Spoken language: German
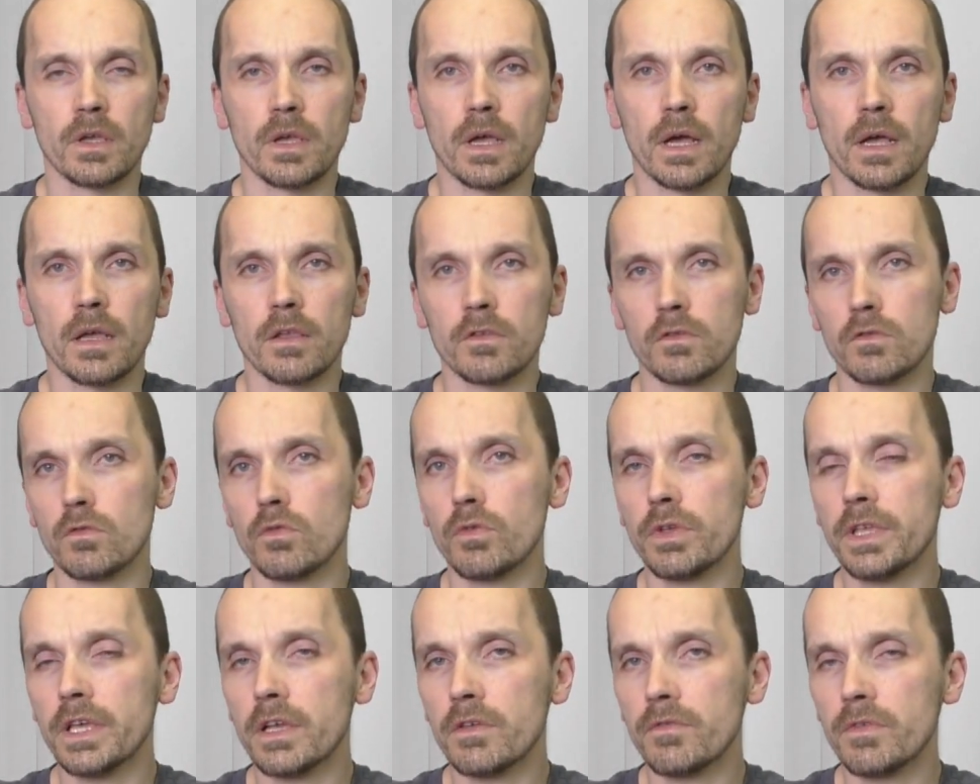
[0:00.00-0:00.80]
Ja,
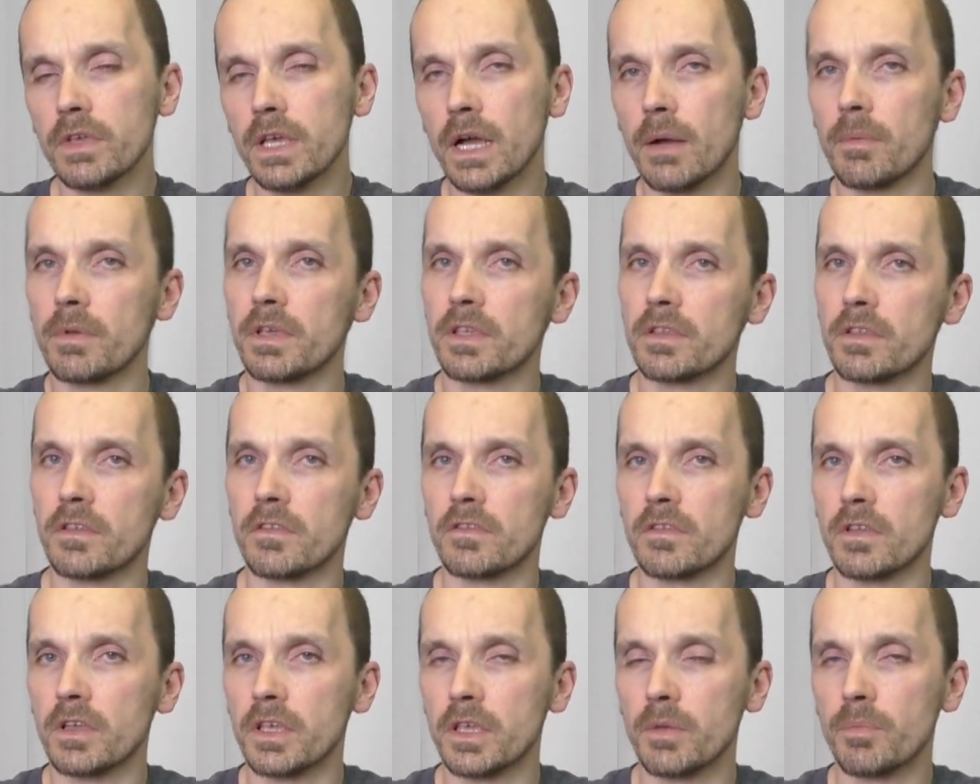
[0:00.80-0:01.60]
so irgendwie habe ich
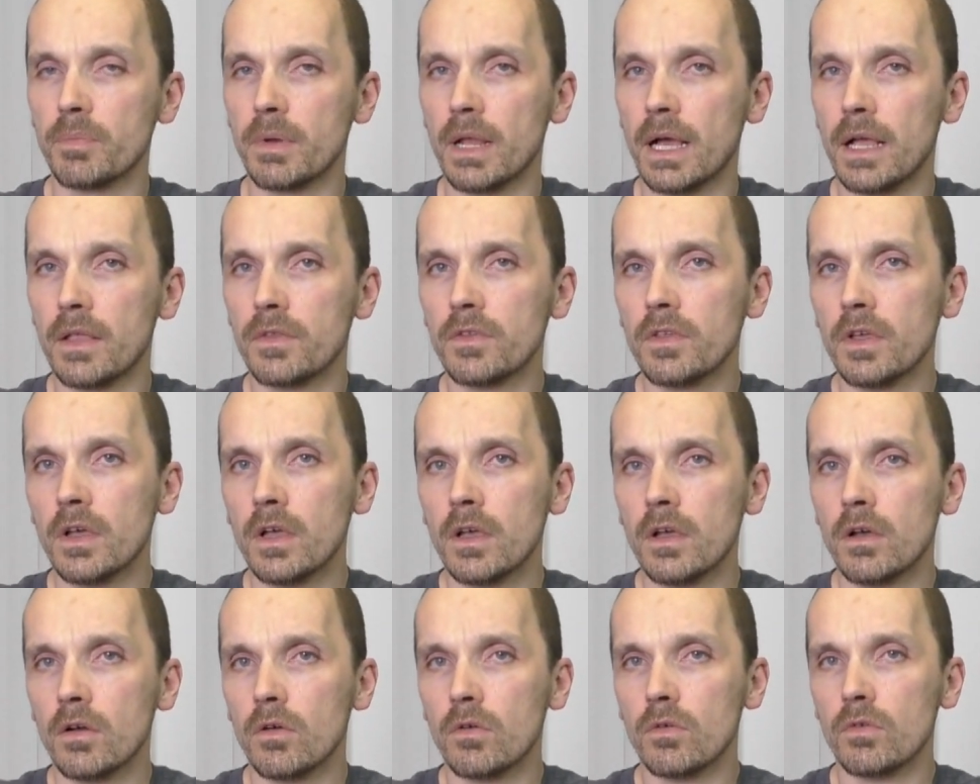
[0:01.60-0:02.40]
das dann geplant
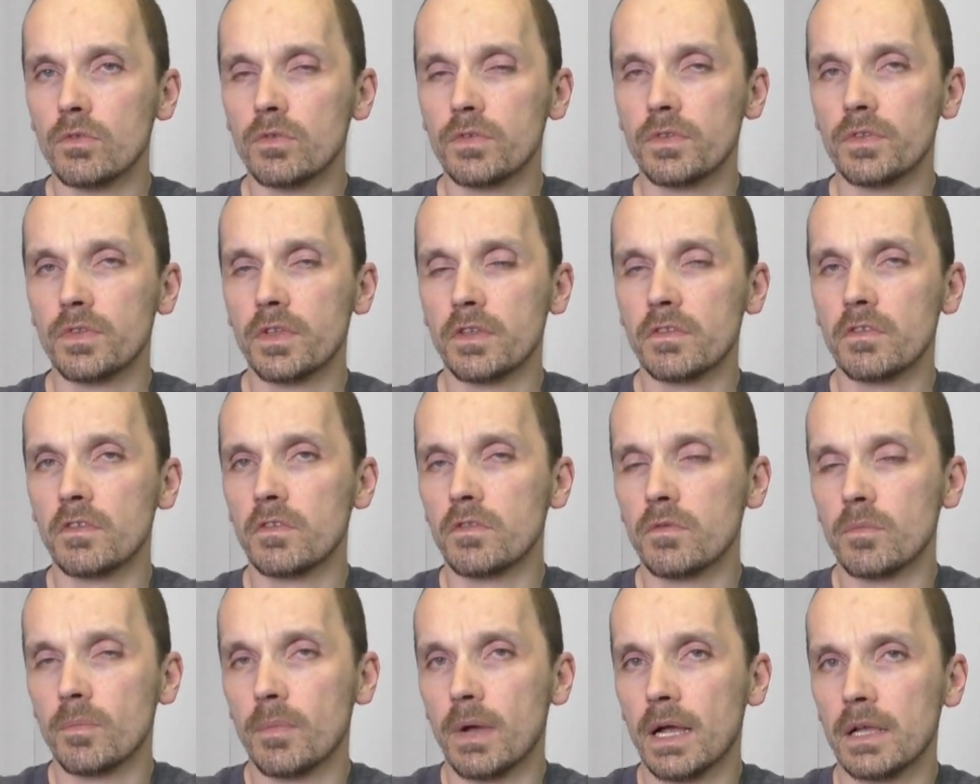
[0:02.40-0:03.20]
und das
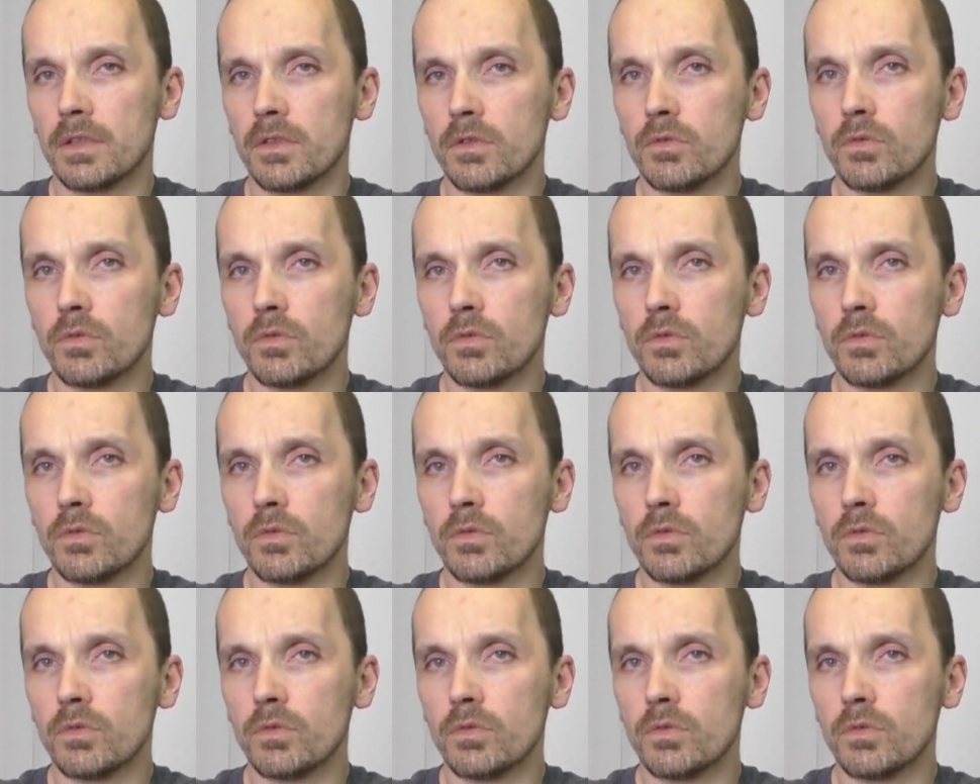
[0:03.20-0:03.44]
ist, macht